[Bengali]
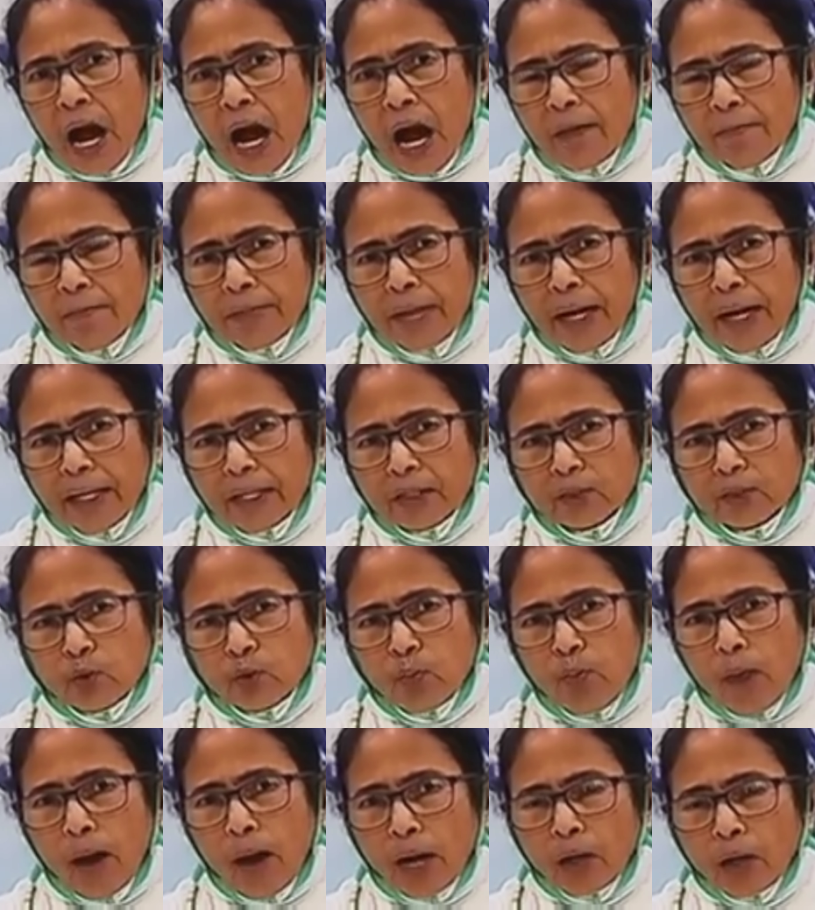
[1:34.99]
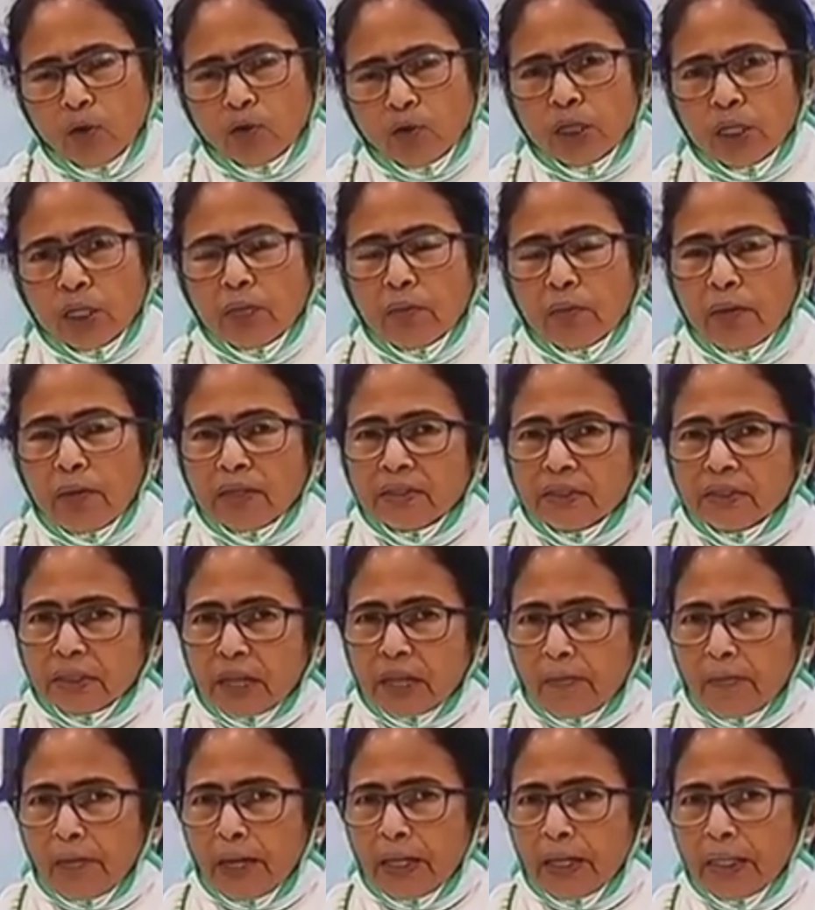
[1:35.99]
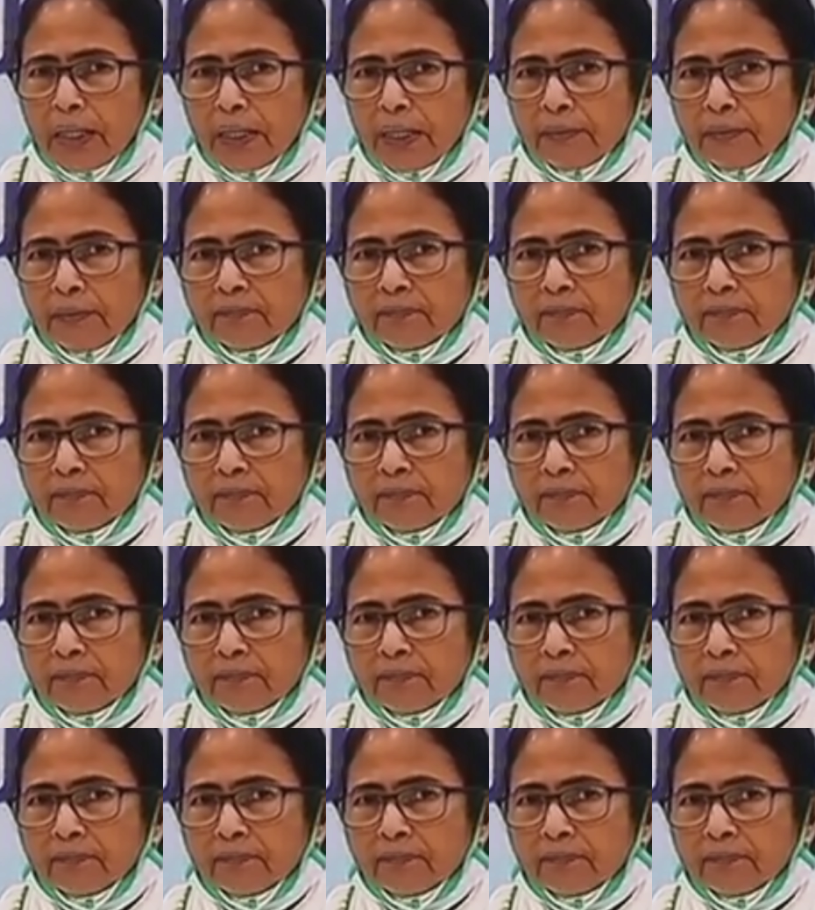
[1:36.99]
আমরা আর একটু ভালো ট্রিটমেন্ট দিতে পারলে